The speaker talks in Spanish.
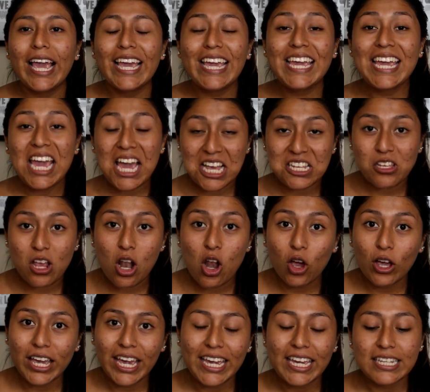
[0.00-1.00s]
Y eso es
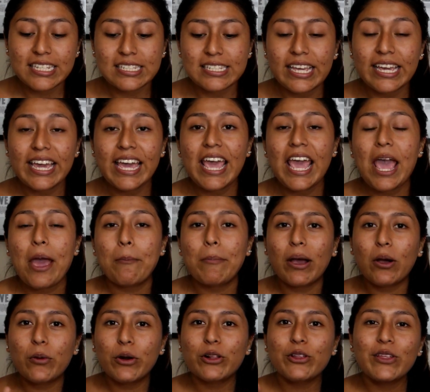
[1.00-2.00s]
lo que hice.
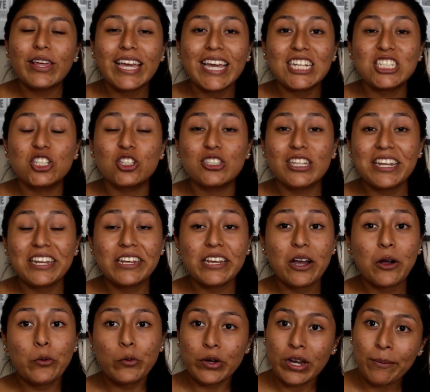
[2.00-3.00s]
Me acuerdo de que yo
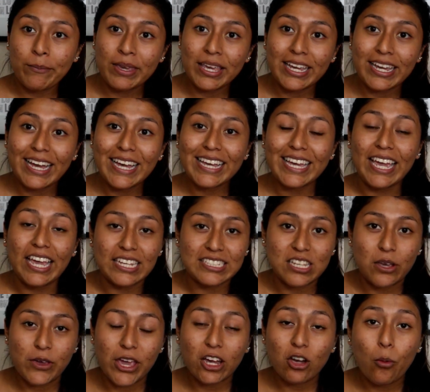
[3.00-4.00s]
tenía una amiga que
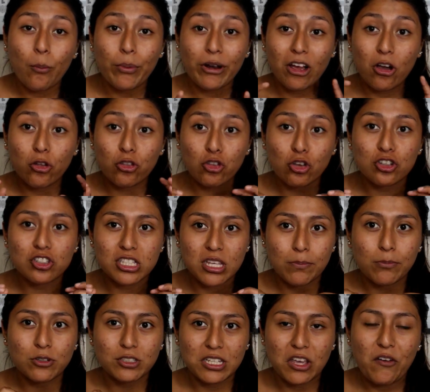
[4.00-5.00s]
se había comprado dos
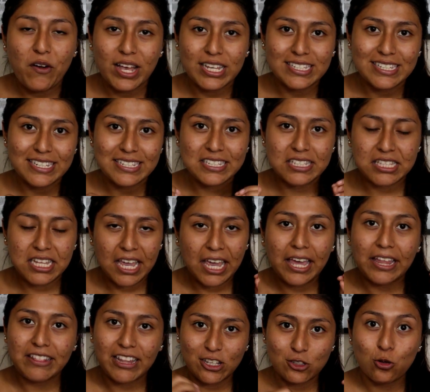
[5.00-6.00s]
tipos de bases de,
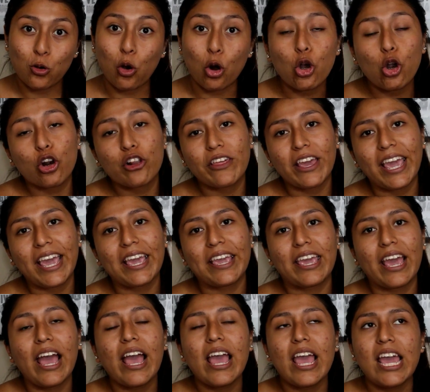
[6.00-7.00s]
su color de
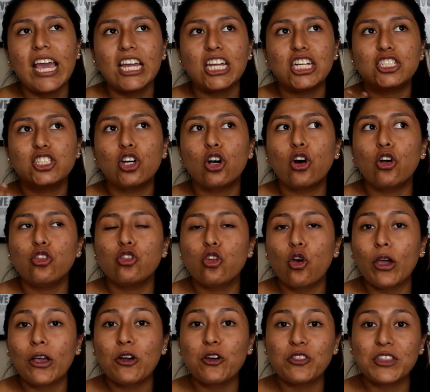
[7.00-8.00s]
ella. Y yo
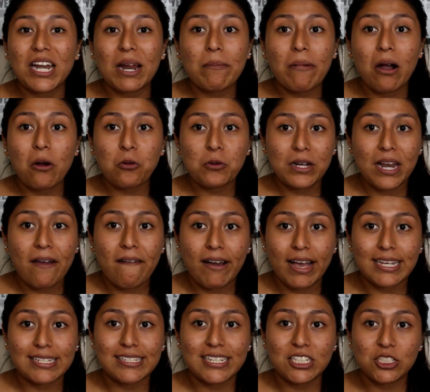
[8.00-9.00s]
no encontraba una
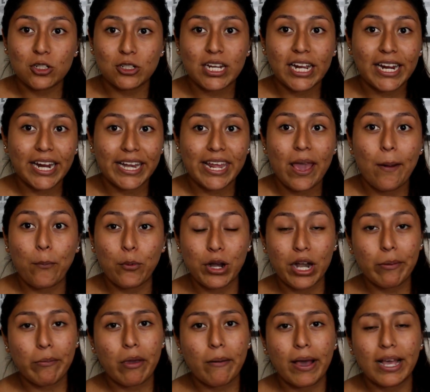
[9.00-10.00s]
base, yo ya quería
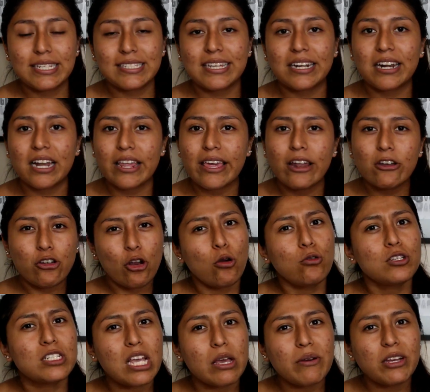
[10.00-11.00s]
ponerme base. En realidad
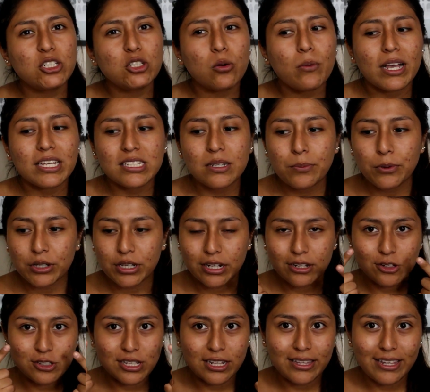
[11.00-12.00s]
no usaba yo base porque
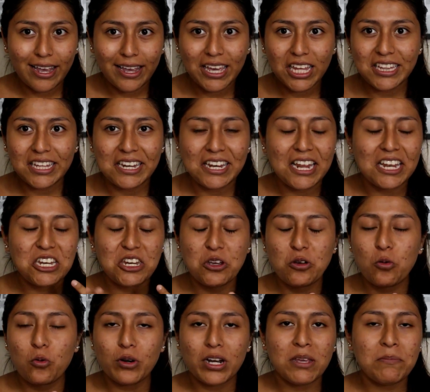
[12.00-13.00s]
no sentía que tenía
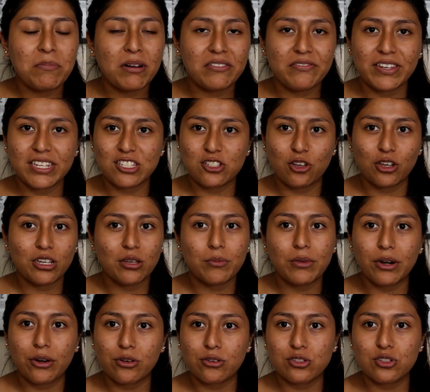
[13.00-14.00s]
ninguna imperfección en
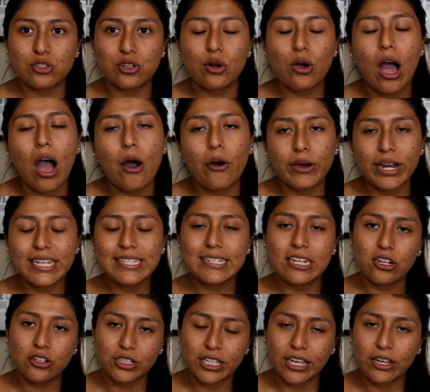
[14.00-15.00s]
mi rostro. Ahora
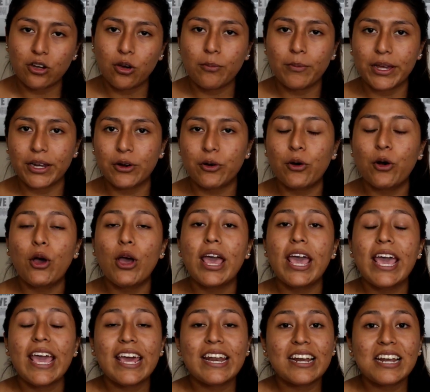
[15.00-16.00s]
sí lo tengo, pero
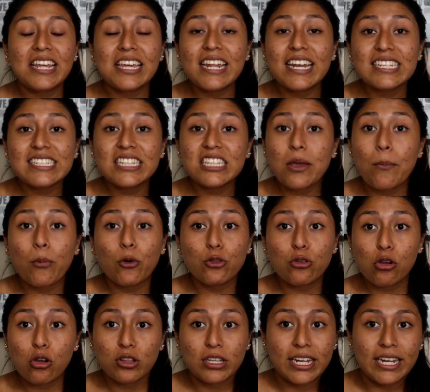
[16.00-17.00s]
en realidad en ese tiempo
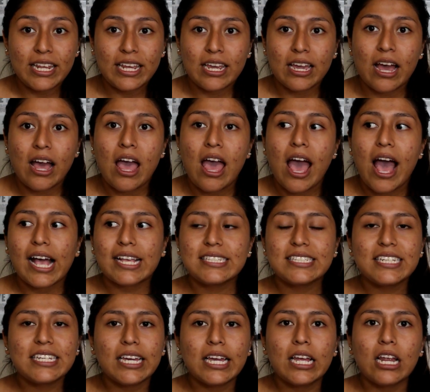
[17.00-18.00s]
no lo tenía.
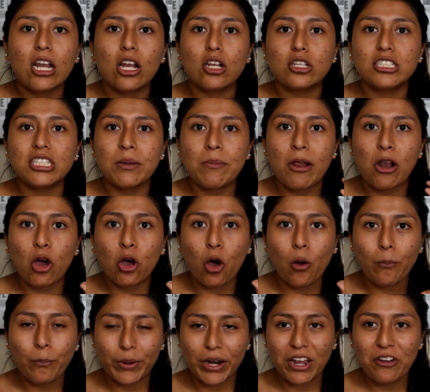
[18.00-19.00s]
Así que si me lo
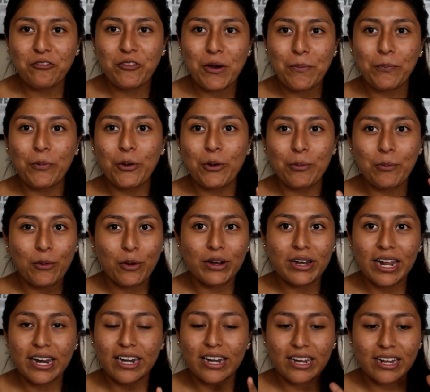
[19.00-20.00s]
compré fue por
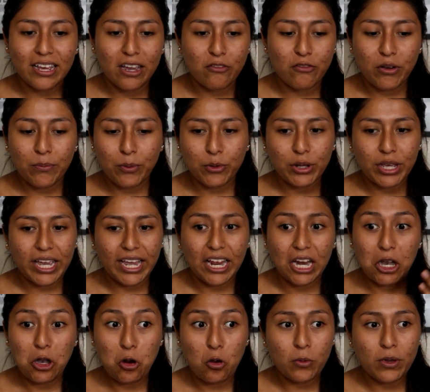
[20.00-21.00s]
mona, en realidad fue
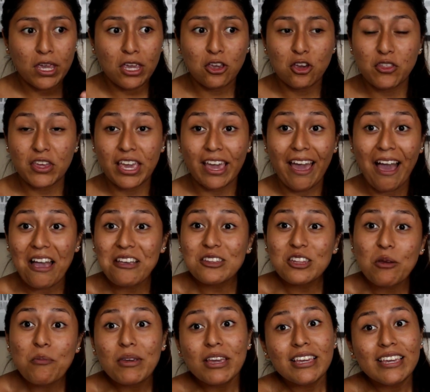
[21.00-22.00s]
porque lo vi y yo dije, ah, yo
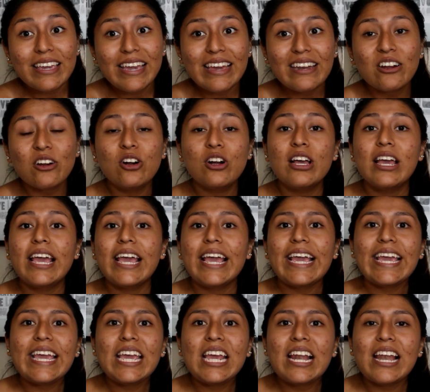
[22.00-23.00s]
también quiero
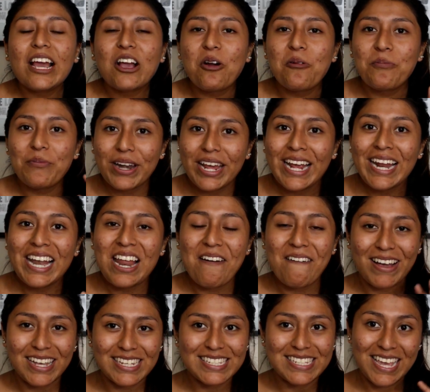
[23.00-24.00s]
y le compré la
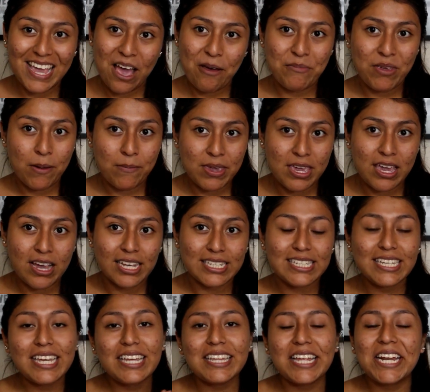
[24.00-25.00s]
base a mi amiga
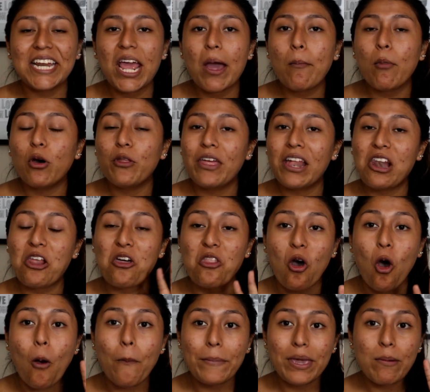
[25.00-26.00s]
así que teníamos de los
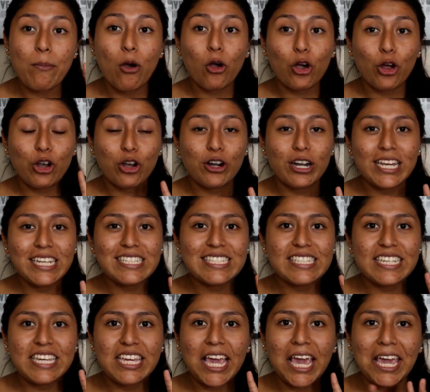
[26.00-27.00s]
dos mismos
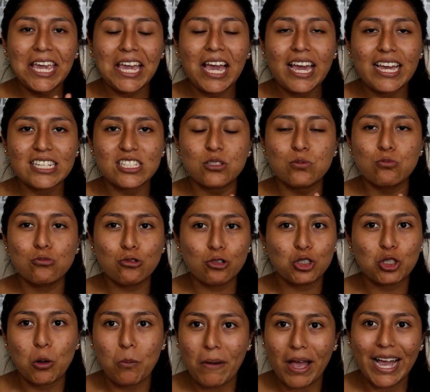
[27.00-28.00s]
colores y ella es
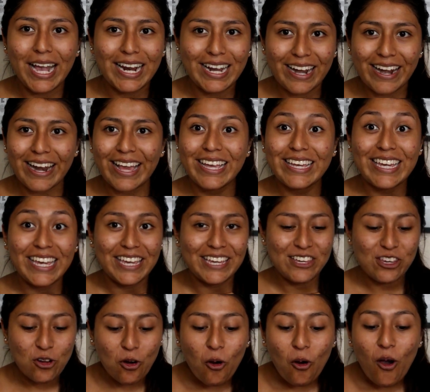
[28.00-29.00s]
mucho más clara que
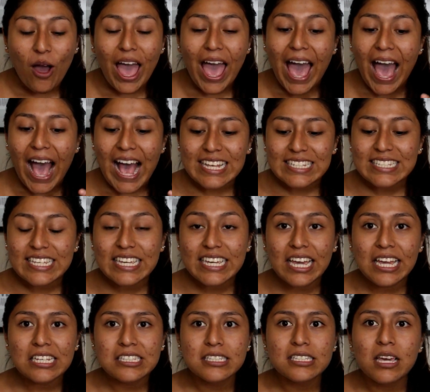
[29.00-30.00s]
yo así
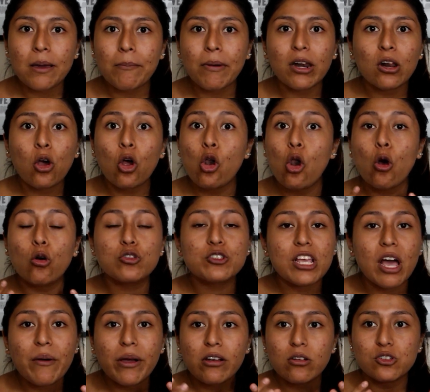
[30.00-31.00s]
que sin embargo lo
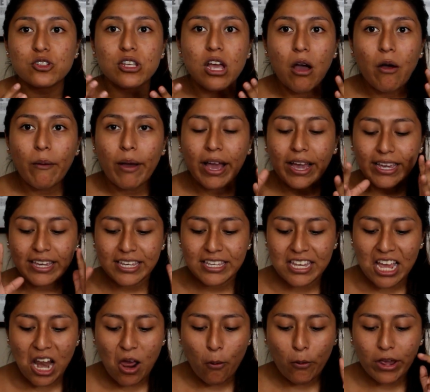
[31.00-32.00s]
usaba, lo usaba y
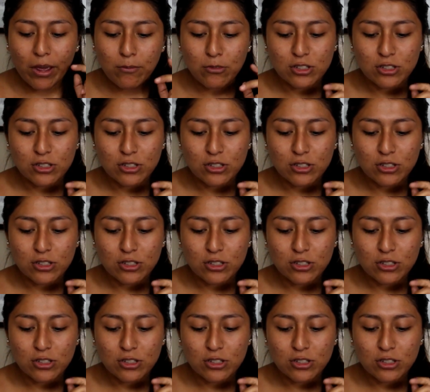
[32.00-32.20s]
ya les voy a